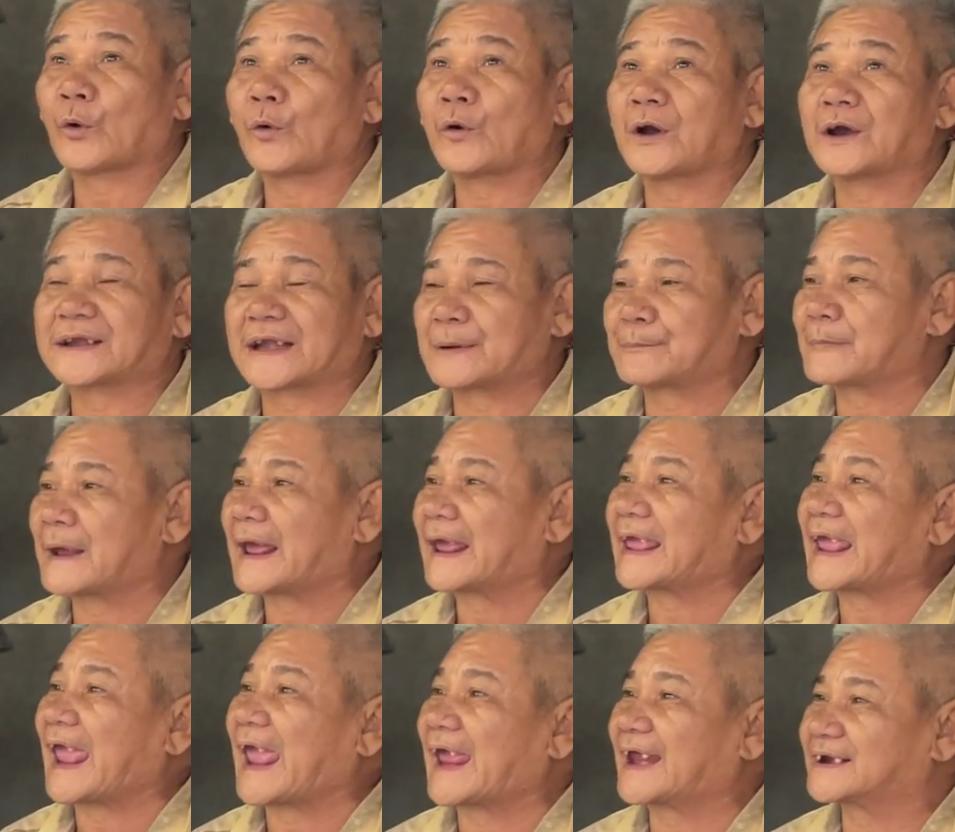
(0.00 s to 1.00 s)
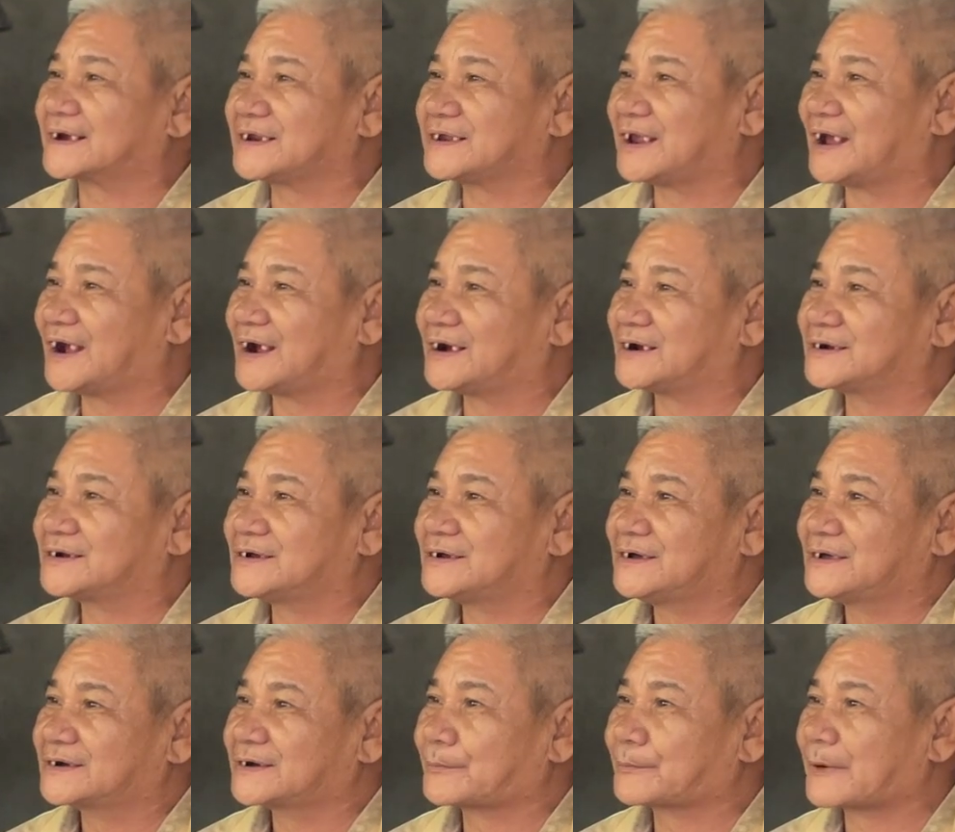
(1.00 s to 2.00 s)
thuốc hồi năm hai ngàn tới giờ.
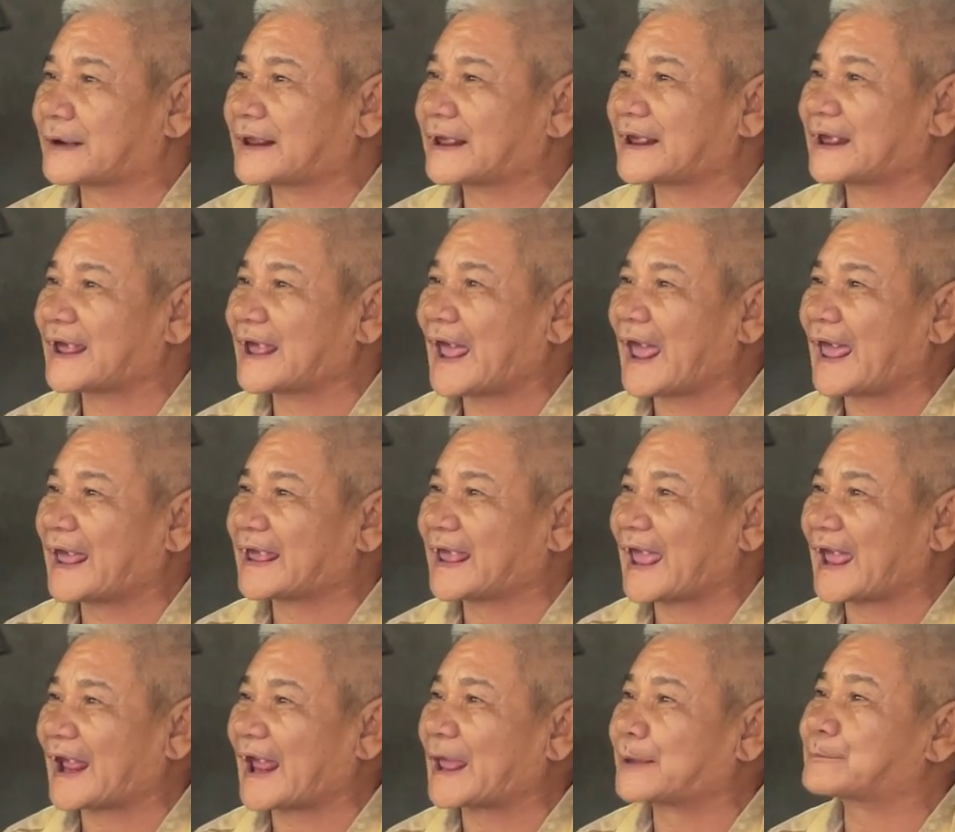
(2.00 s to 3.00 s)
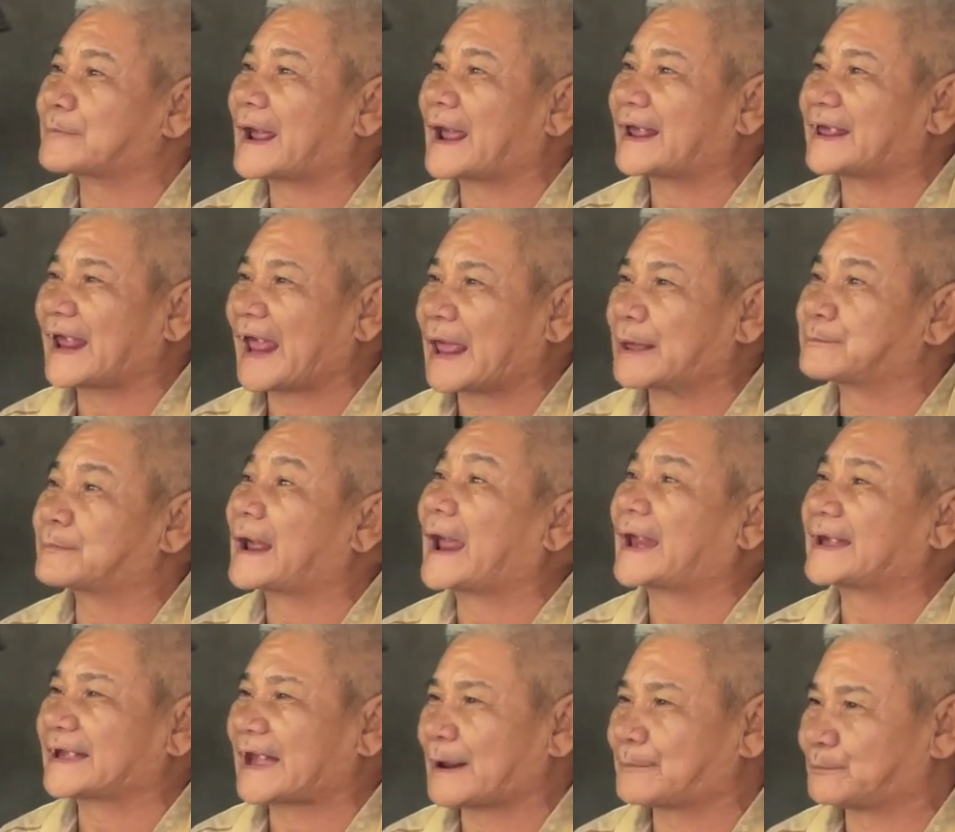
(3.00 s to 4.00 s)
Năm nay hai ngàn hai mươi hai, hai mươi
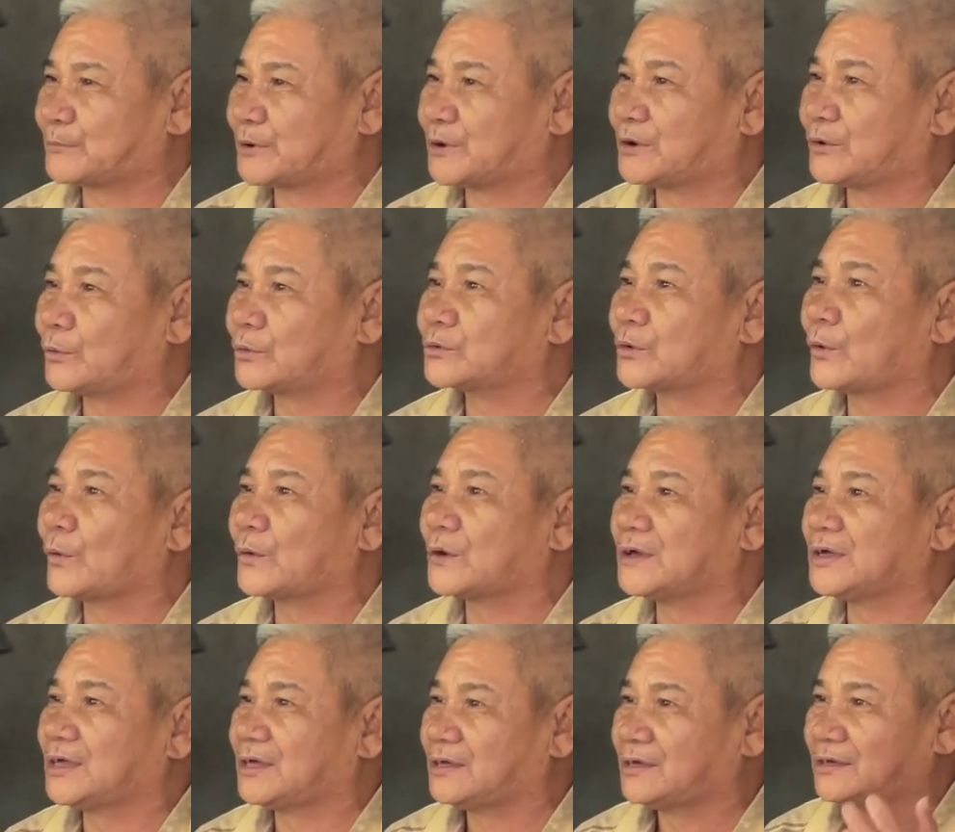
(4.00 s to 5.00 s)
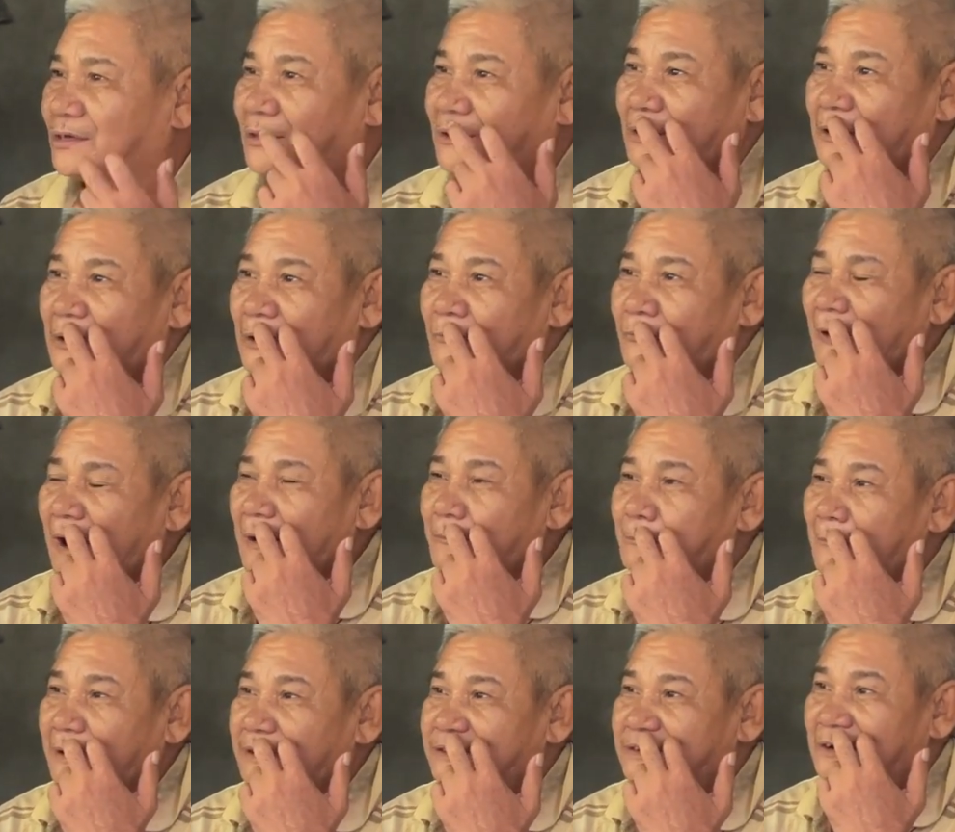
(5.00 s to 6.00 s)
hai năm rồi uống thuốc á. Phát
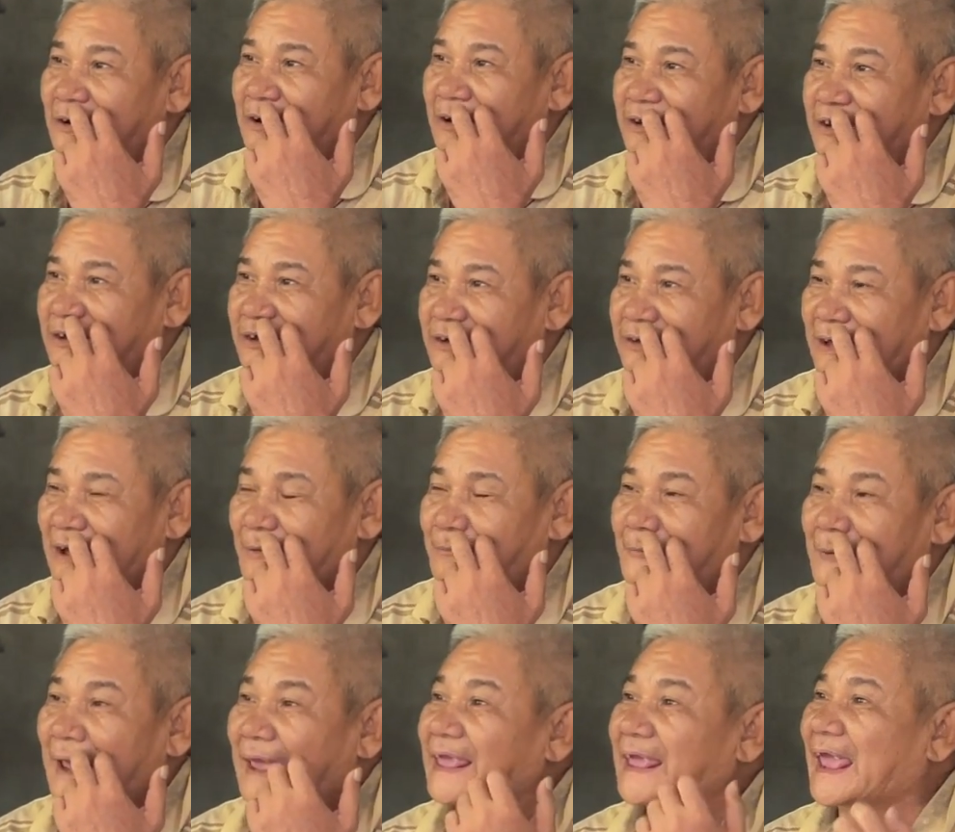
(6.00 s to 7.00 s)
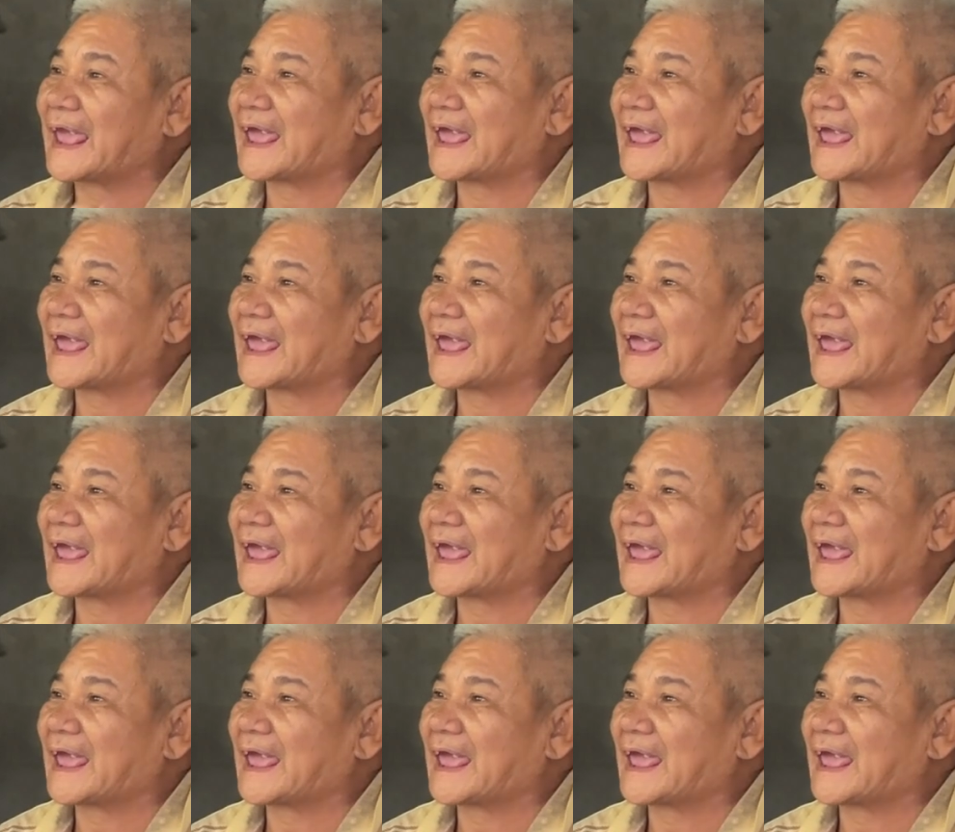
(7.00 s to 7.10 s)
bệnh rồi năm hai